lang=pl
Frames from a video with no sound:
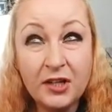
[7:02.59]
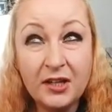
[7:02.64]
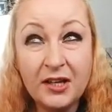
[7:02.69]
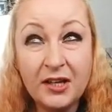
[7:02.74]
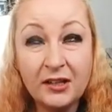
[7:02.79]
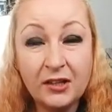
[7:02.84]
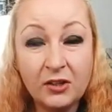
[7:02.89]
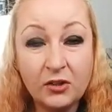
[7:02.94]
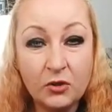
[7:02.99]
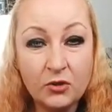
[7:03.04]

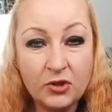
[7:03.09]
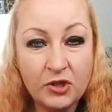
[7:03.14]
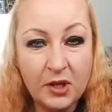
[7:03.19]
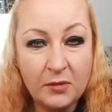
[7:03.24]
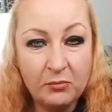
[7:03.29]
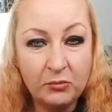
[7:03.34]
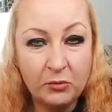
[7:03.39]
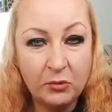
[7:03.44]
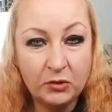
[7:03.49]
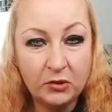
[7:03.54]
lekko,
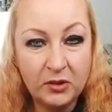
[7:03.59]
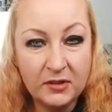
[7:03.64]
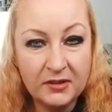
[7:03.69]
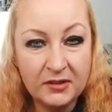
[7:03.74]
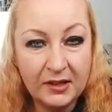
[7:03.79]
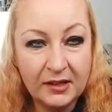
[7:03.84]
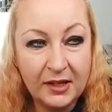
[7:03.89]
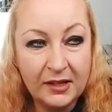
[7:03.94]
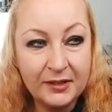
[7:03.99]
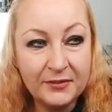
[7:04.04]
ciepło, to jest
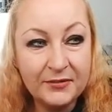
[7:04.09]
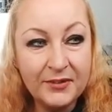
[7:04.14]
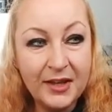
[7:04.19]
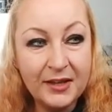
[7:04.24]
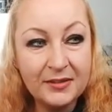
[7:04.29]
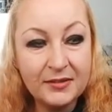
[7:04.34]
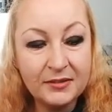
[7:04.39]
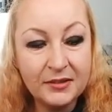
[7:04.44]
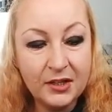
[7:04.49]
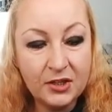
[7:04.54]
taka
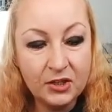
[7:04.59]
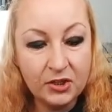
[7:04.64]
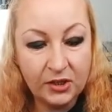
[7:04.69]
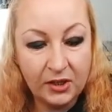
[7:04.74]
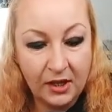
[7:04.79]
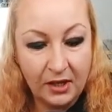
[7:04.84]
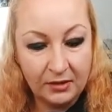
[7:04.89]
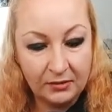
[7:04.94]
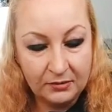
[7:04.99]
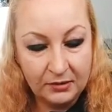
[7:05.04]

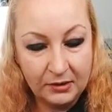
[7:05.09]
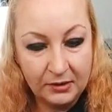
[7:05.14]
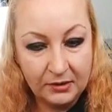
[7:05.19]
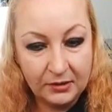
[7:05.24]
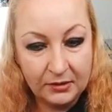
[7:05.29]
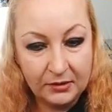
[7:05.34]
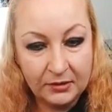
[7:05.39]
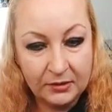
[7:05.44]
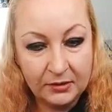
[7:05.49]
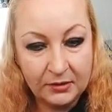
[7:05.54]
gwiazdeczka,
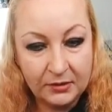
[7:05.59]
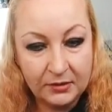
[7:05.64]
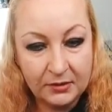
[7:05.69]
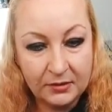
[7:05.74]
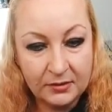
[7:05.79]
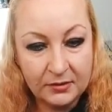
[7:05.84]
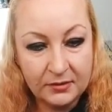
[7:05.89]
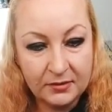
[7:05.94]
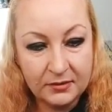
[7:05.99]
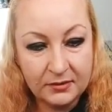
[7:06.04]

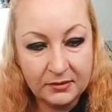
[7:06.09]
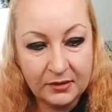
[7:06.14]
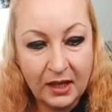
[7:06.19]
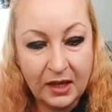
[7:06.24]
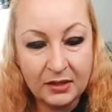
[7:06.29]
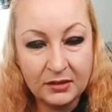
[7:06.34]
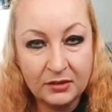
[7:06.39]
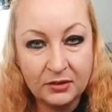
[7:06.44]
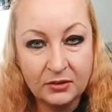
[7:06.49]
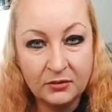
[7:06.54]
Y, z
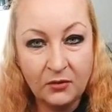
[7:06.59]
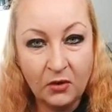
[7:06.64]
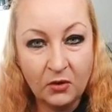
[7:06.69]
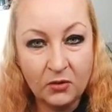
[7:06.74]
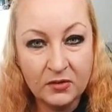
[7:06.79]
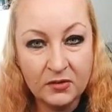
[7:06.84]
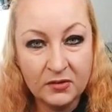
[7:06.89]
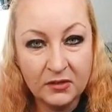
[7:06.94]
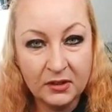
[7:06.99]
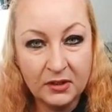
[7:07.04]
kart
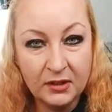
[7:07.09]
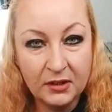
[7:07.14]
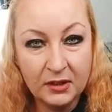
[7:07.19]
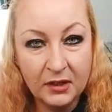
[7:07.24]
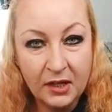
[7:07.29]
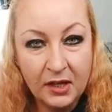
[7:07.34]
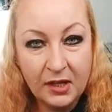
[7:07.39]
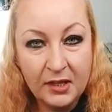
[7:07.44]
dworskich.